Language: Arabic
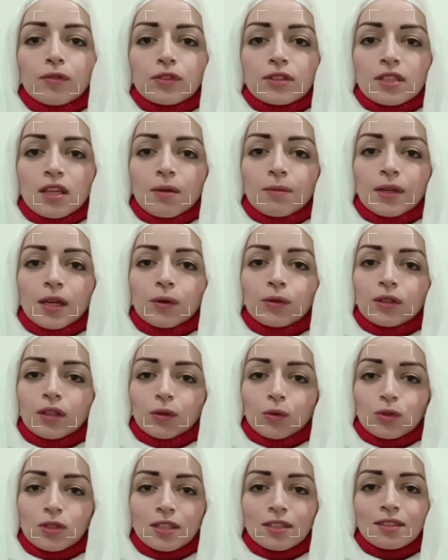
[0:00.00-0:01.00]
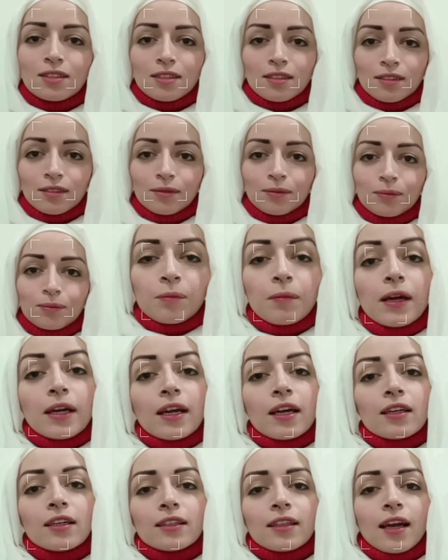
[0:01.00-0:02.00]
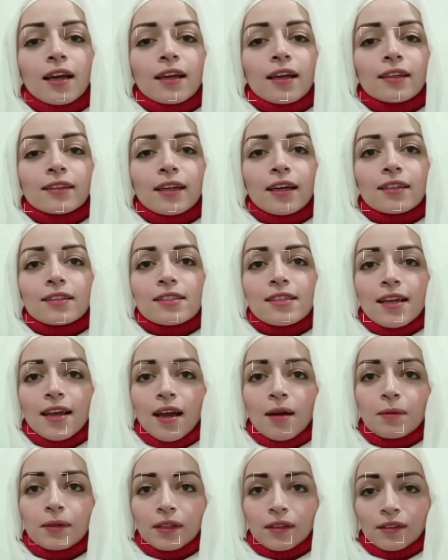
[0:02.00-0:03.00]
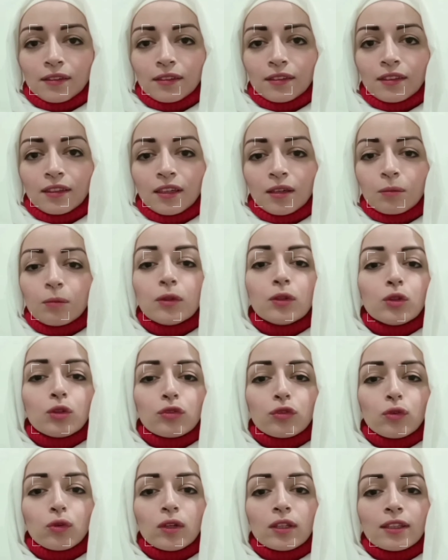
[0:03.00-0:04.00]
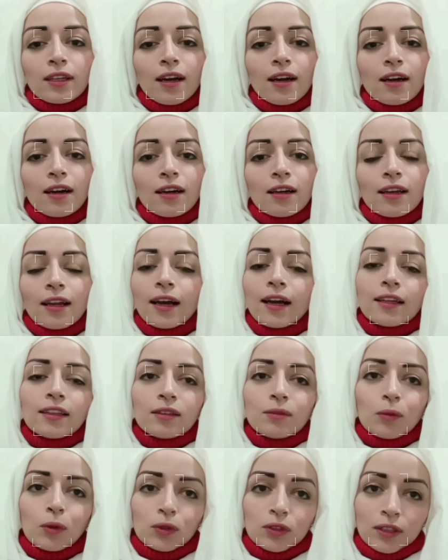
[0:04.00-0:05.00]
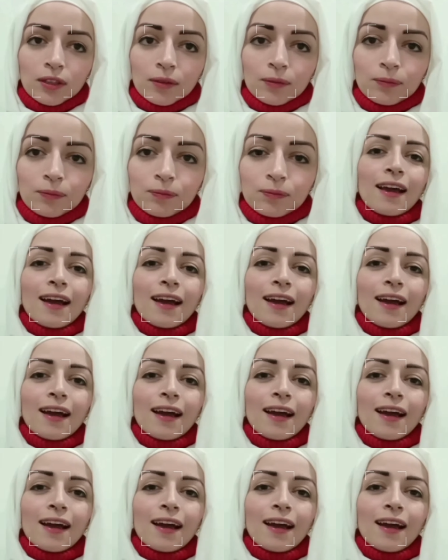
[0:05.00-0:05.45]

1962 ما كانت حياة عادية أبدا من طفولتها لحد موتها